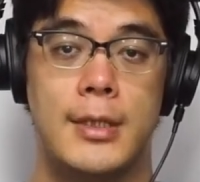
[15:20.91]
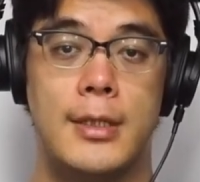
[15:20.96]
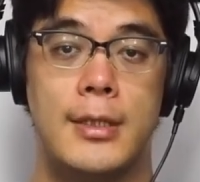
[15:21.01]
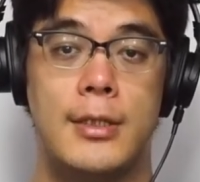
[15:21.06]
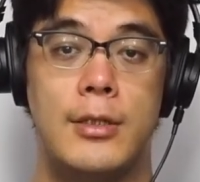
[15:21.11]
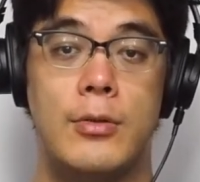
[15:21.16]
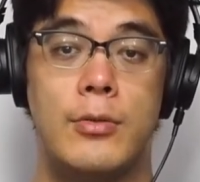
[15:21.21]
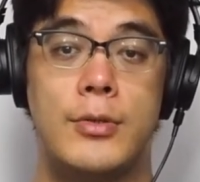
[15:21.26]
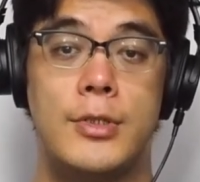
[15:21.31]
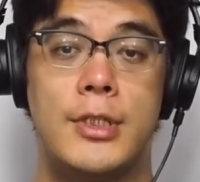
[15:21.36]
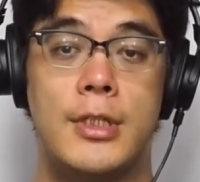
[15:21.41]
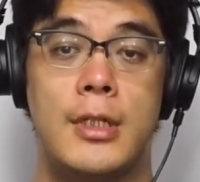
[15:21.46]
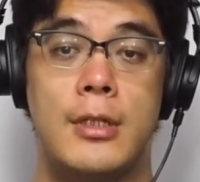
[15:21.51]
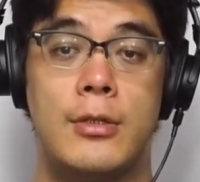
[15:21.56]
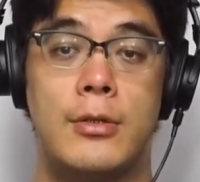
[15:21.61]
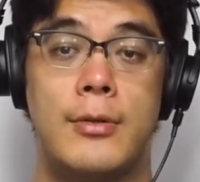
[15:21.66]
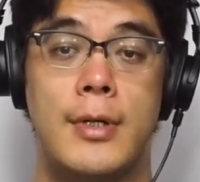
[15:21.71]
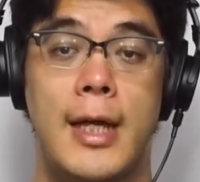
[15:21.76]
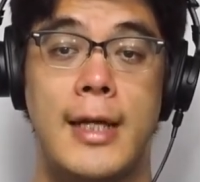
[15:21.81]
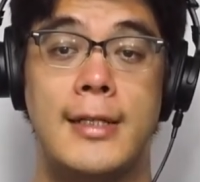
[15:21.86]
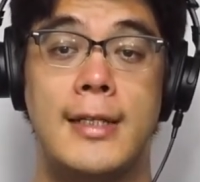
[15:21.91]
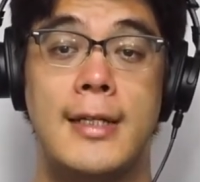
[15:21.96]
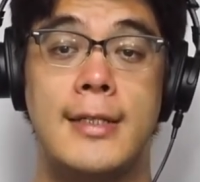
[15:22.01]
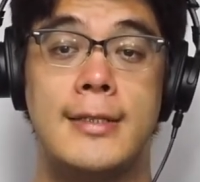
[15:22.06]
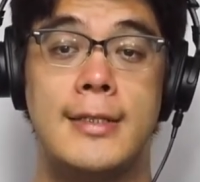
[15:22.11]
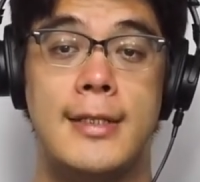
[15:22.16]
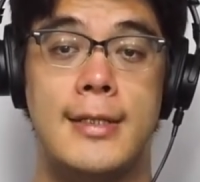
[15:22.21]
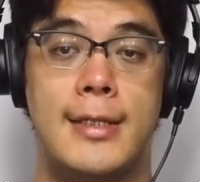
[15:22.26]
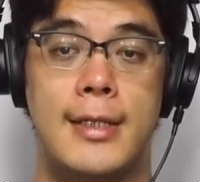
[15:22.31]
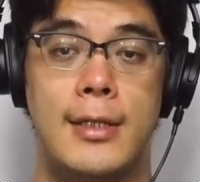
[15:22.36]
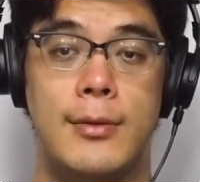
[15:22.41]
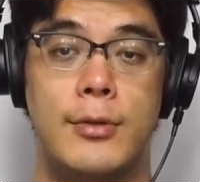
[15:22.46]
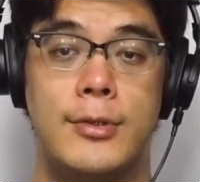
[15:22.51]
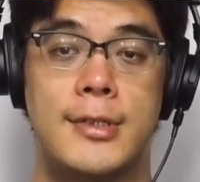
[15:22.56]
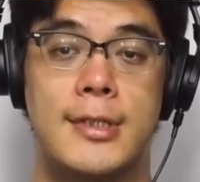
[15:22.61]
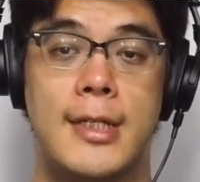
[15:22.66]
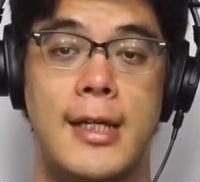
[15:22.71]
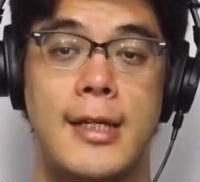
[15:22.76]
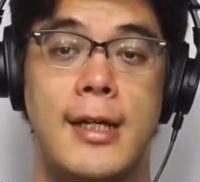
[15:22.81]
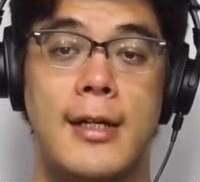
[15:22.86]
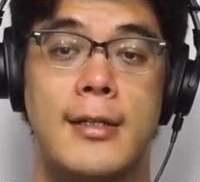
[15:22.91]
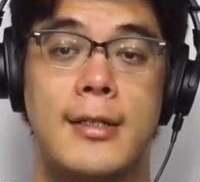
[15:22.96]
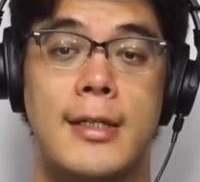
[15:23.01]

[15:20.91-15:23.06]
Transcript: 日本人のアイデンティティを再発